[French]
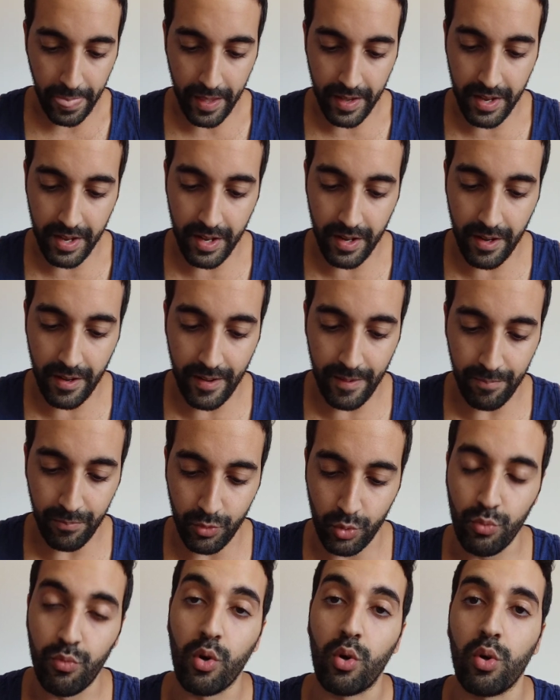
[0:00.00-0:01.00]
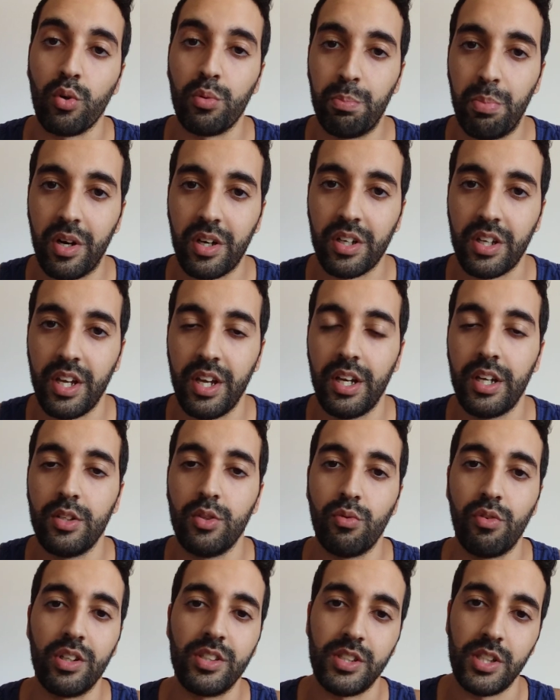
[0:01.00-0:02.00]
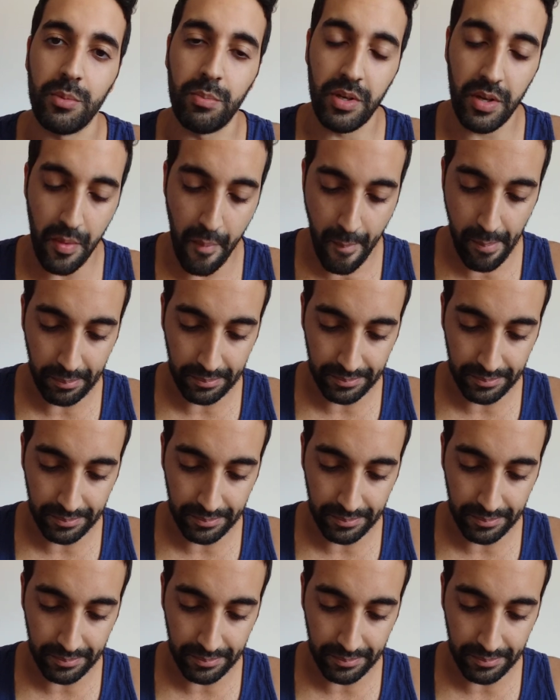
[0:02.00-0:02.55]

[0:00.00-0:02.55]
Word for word: Et euh, nouveau compte bancaire et nouvelle CB.